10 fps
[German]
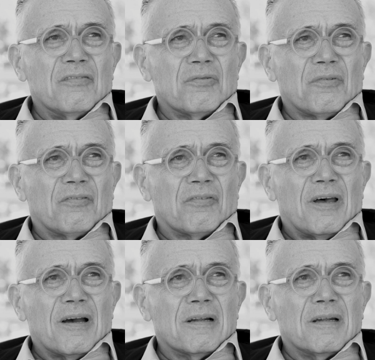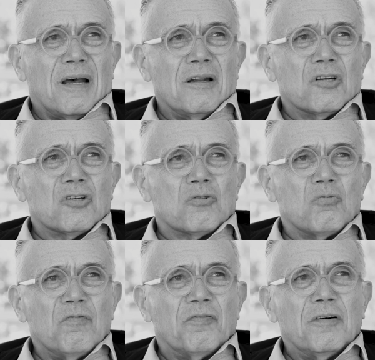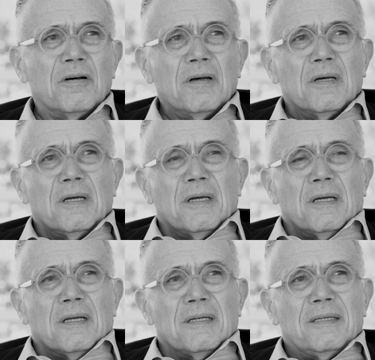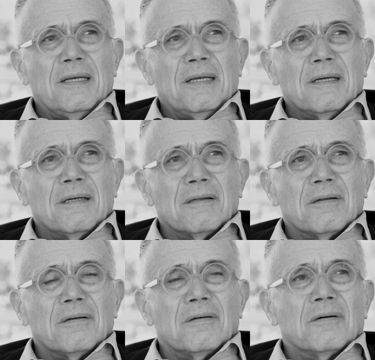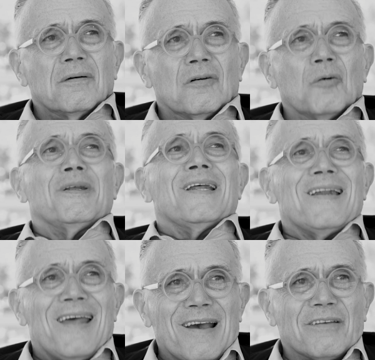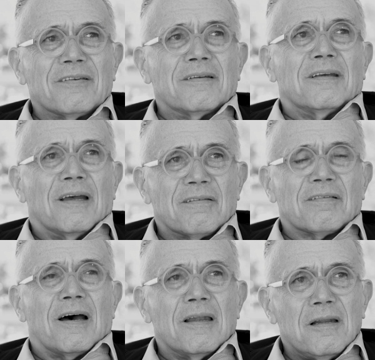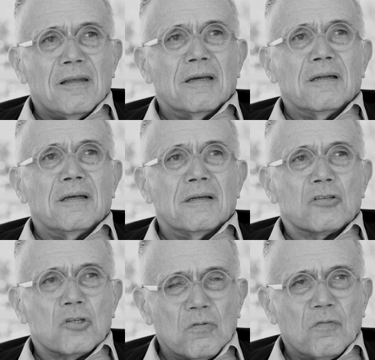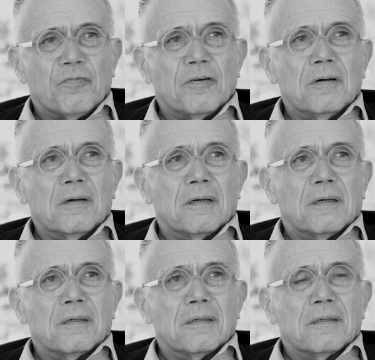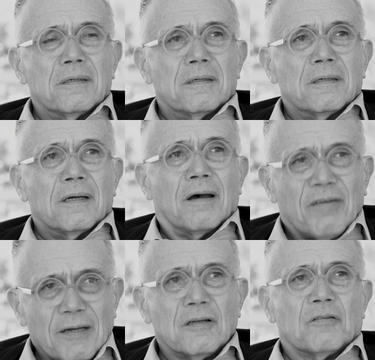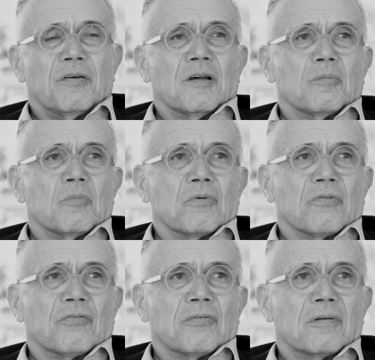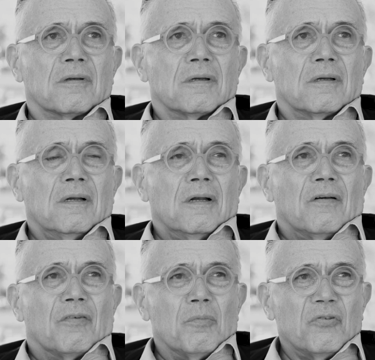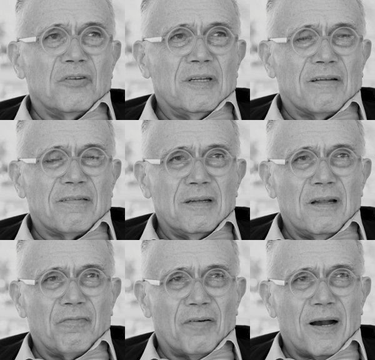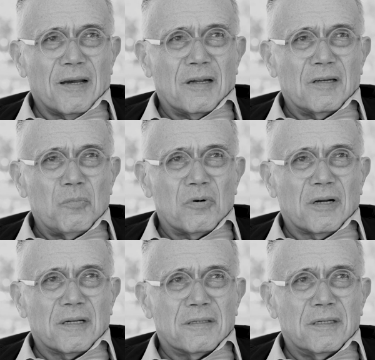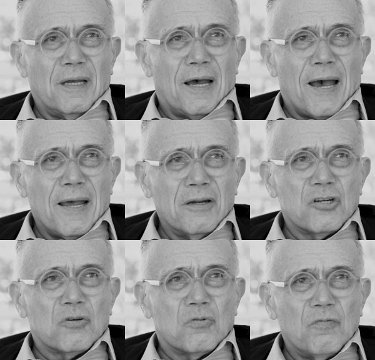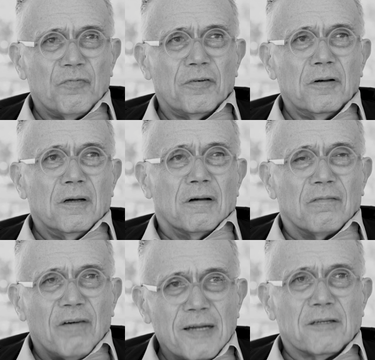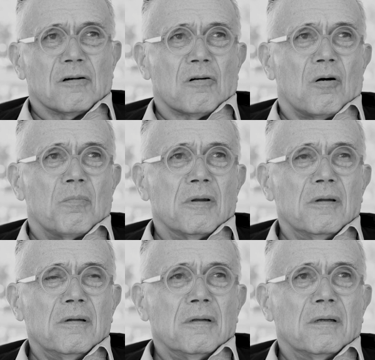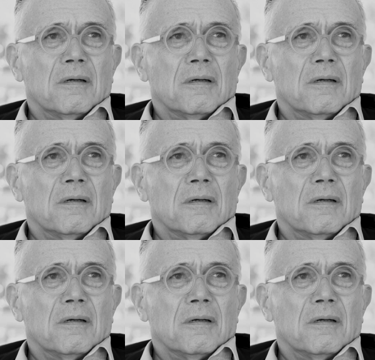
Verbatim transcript: ist sozusagen eine Stufe, die um die nächste jetzt anliegende Stufe erweitert werden muss. Wir müssen jetzt in der Frage der Demokratie eine Stufe weiterkommen